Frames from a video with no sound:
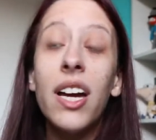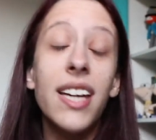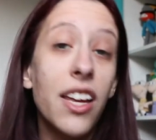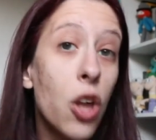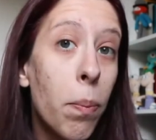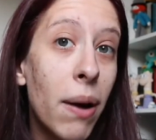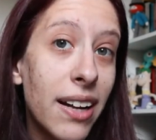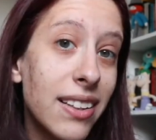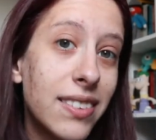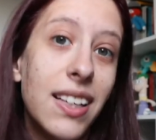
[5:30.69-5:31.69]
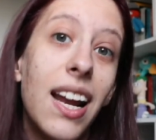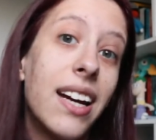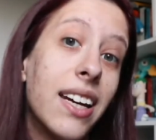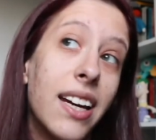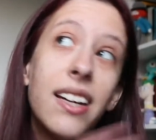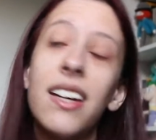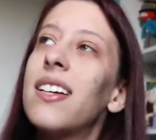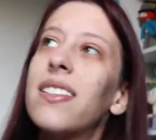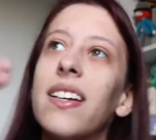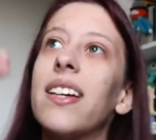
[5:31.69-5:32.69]
Y hay dos partes en las que
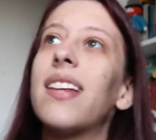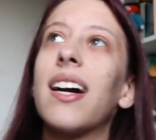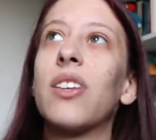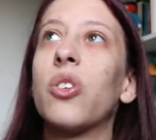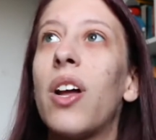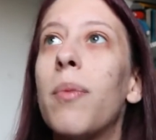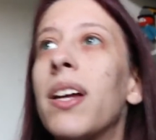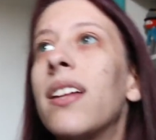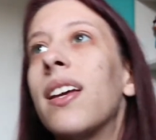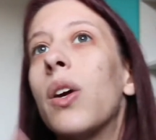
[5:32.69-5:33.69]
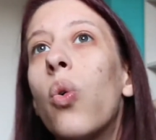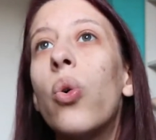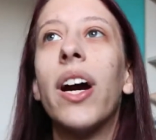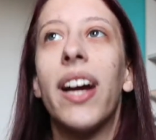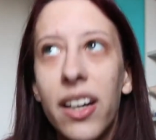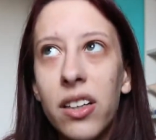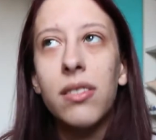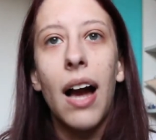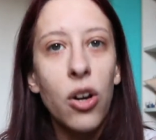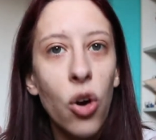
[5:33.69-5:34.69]
se destaca totalmente, una que es
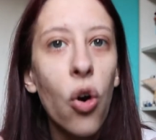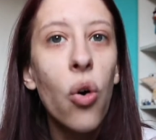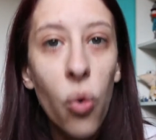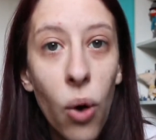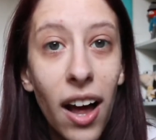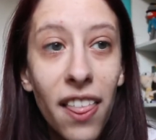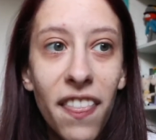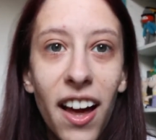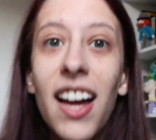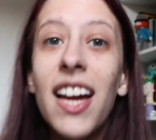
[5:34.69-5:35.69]
algo con Wanda